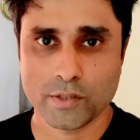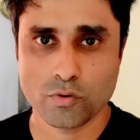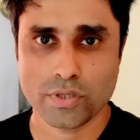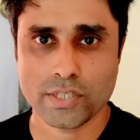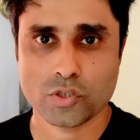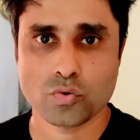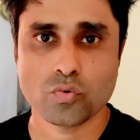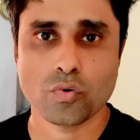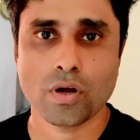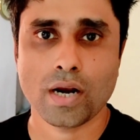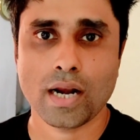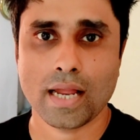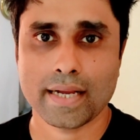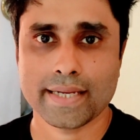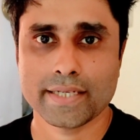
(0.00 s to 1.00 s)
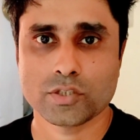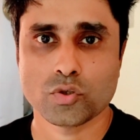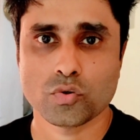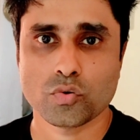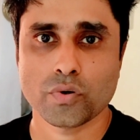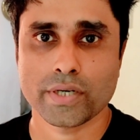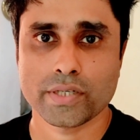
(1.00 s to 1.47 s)
ভিডিওটি শুরু করার আগে
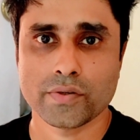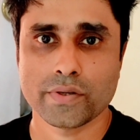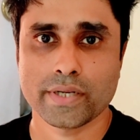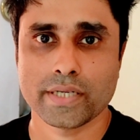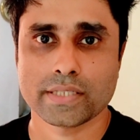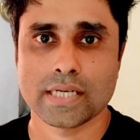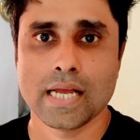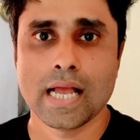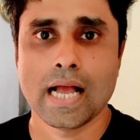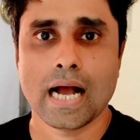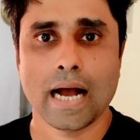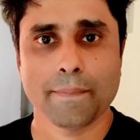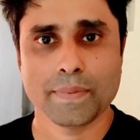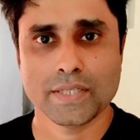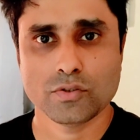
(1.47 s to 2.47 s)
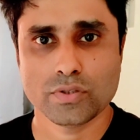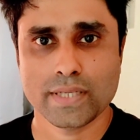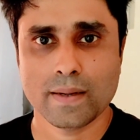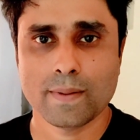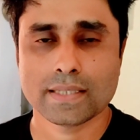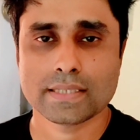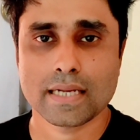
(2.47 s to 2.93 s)
ছোট্ট একটি রিকোয়েস্ট আপনি
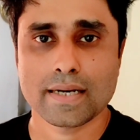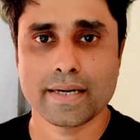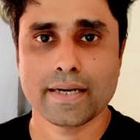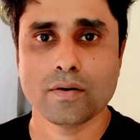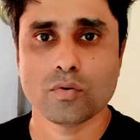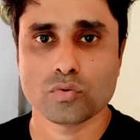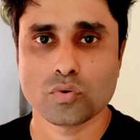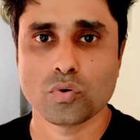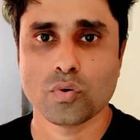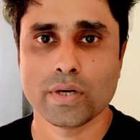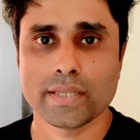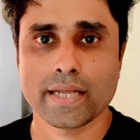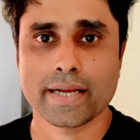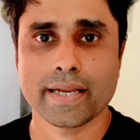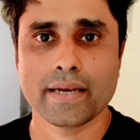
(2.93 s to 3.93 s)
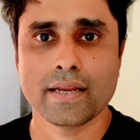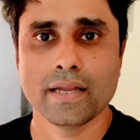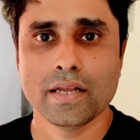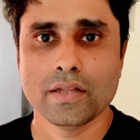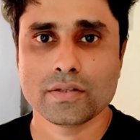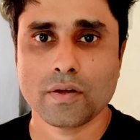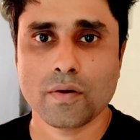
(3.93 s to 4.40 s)
যদি আমার চ্যানেলে নতুন হয়ে থাকেন
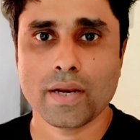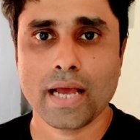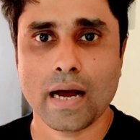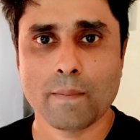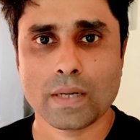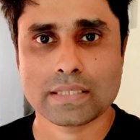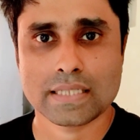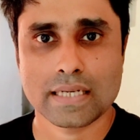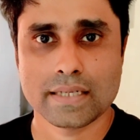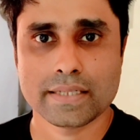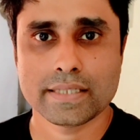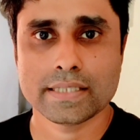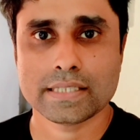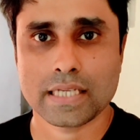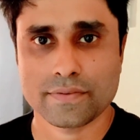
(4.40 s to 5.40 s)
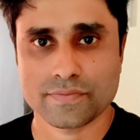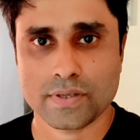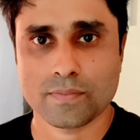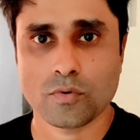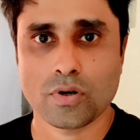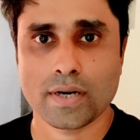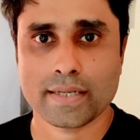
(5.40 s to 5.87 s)
তাহলে আমার চ্যানেলটি
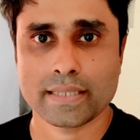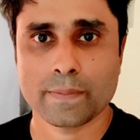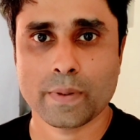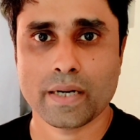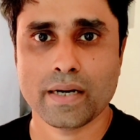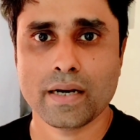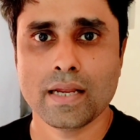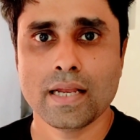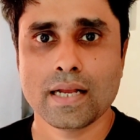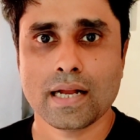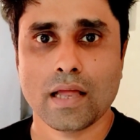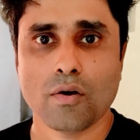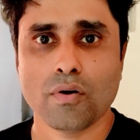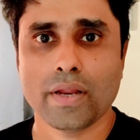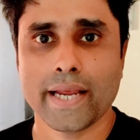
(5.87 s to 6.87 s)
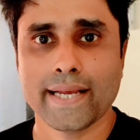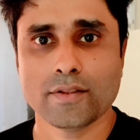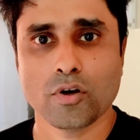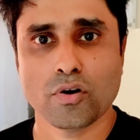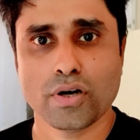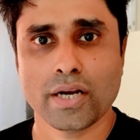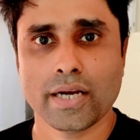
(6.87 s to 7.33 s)
সাবস্ক্রাইব করে রাখতে পারেন কারণ এই
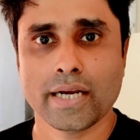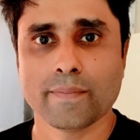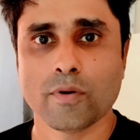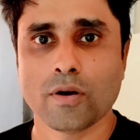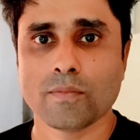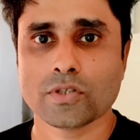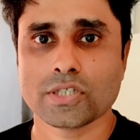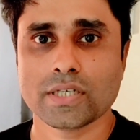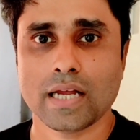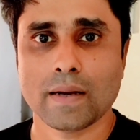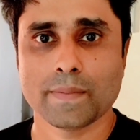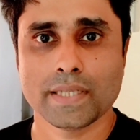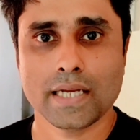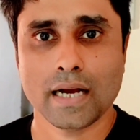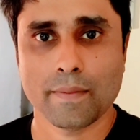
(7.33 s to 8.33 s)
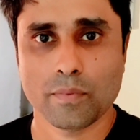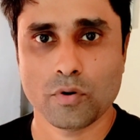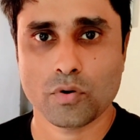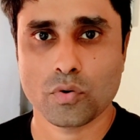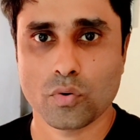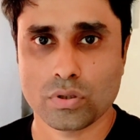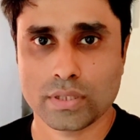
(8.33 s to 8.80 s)
ধরনের ইনফরমেশন আমি
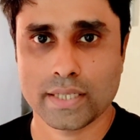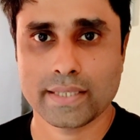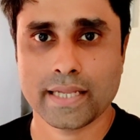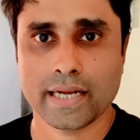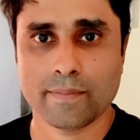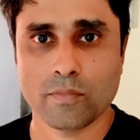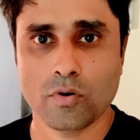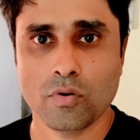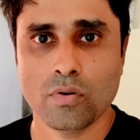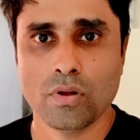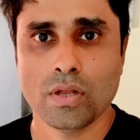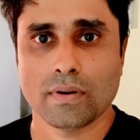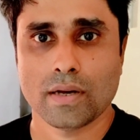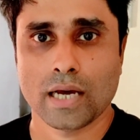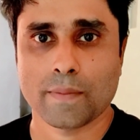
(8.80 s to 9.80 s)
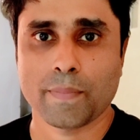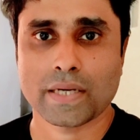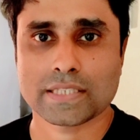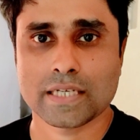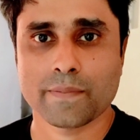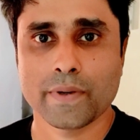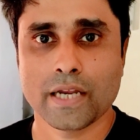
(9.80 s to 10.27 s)
আপলোড করতেই থাকবো আর
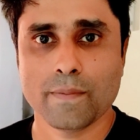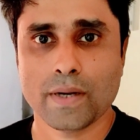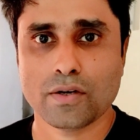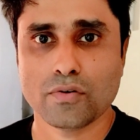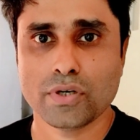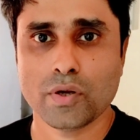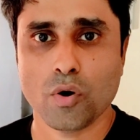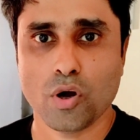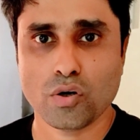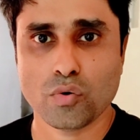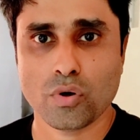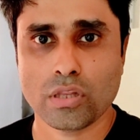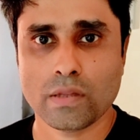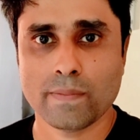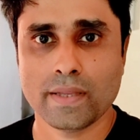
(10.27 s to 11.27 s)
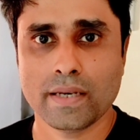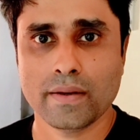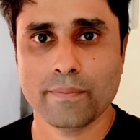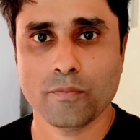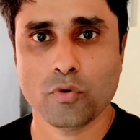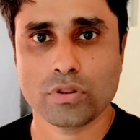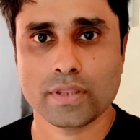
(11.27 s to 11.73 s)
পাশের বেল বাটনটি অন করে দেবেন
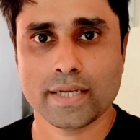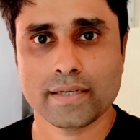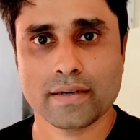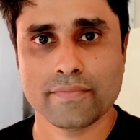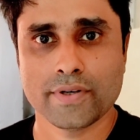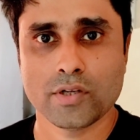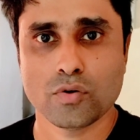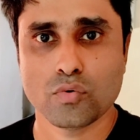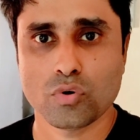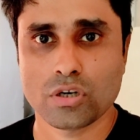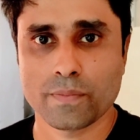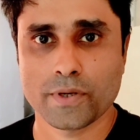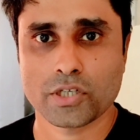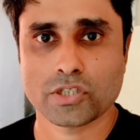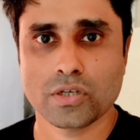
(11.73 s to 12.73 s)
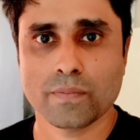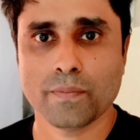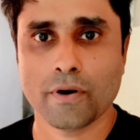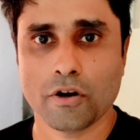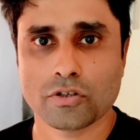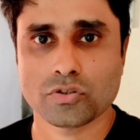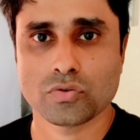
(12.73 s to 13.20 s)
প্রত্যেকটা ভিডিও নোটিফিকেশন
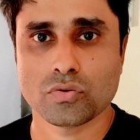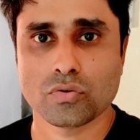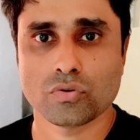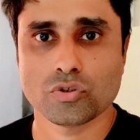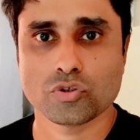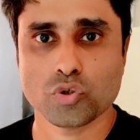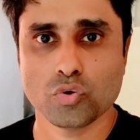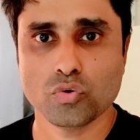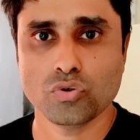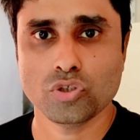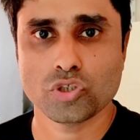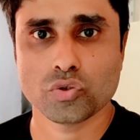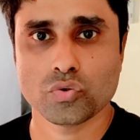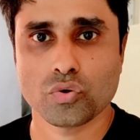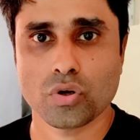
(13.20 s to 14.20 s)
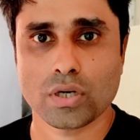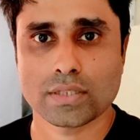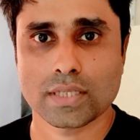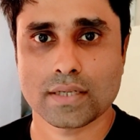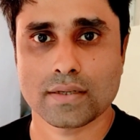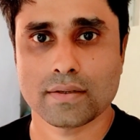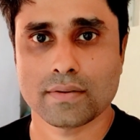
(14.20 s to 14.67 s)
পাওয়ার জন্য তো চলুন শুরু করা
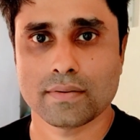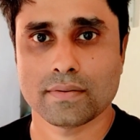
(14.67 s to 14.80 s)
যাক